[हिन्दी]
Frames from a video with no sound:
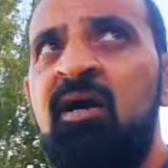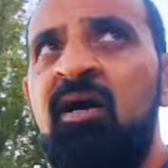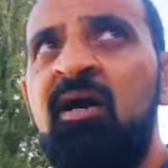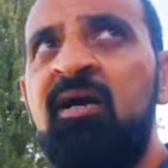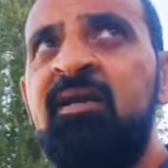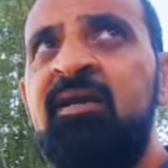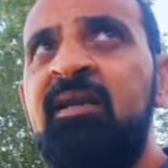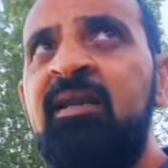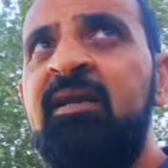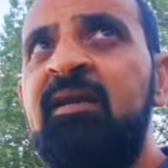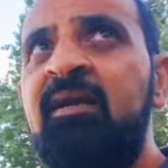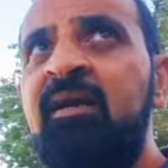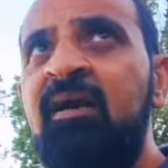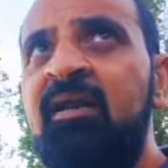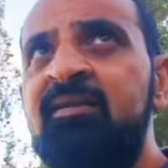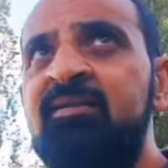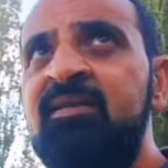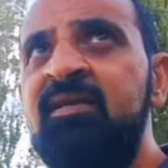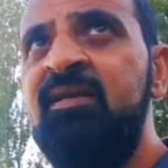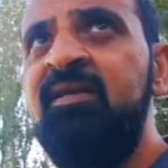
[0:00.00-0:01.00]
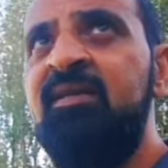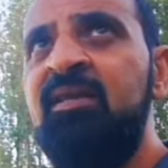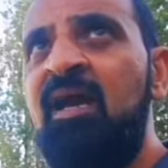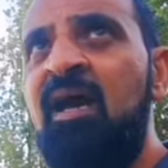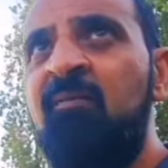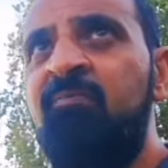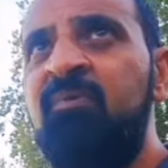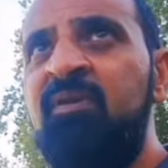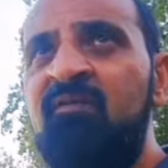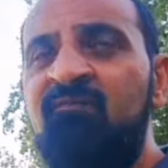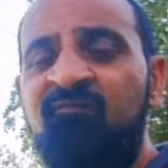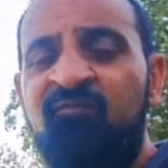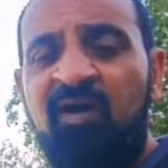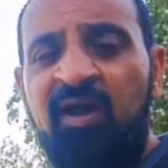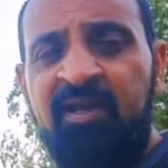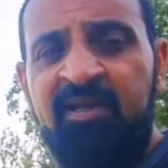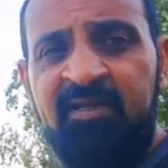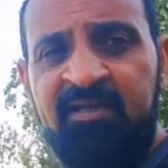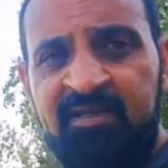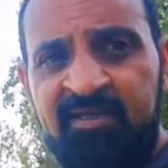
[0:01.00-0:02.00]
आ, क्लिक कर दें कि आपकी
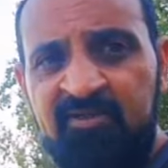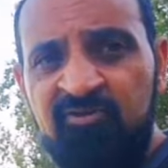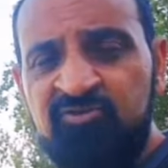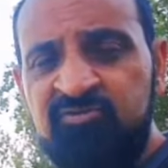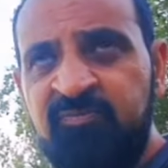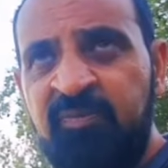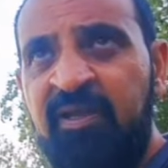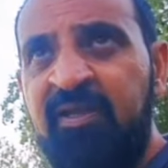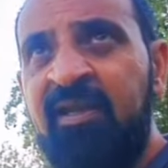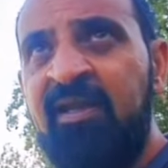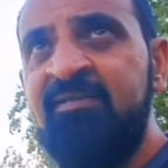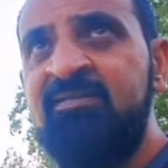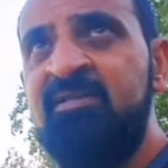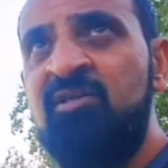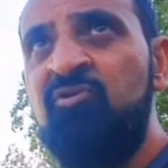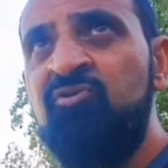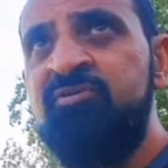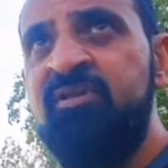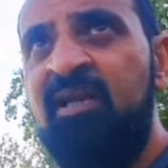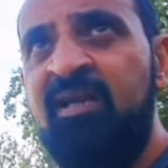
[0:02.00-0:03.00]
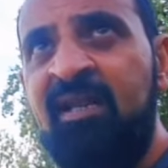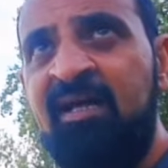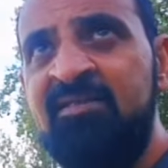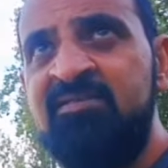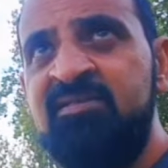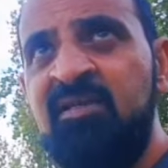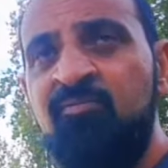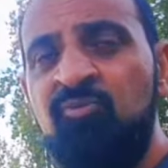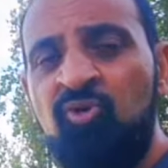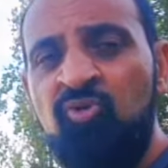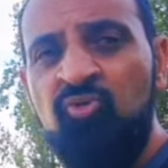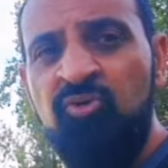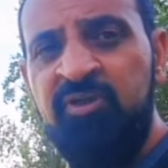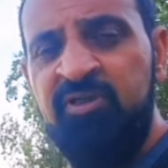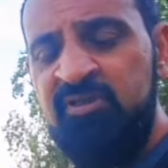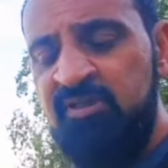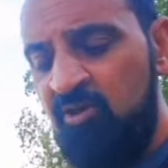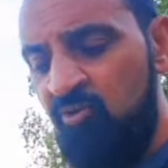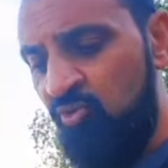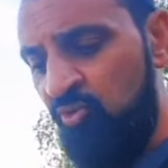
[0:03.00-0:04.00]
फ़ाइल ही उसमें कैंसिल हो जाए लास्ट टाइम लोगों
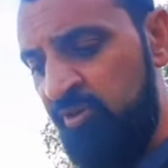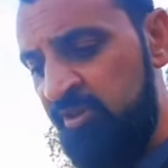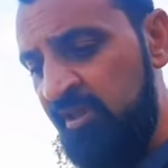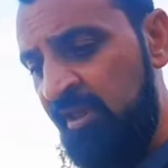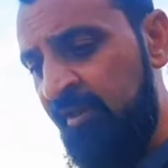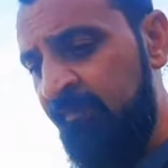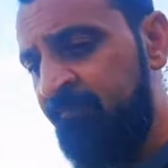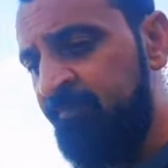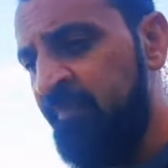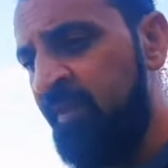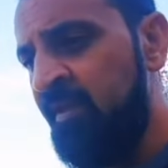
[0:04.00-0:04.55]
की ये हुई है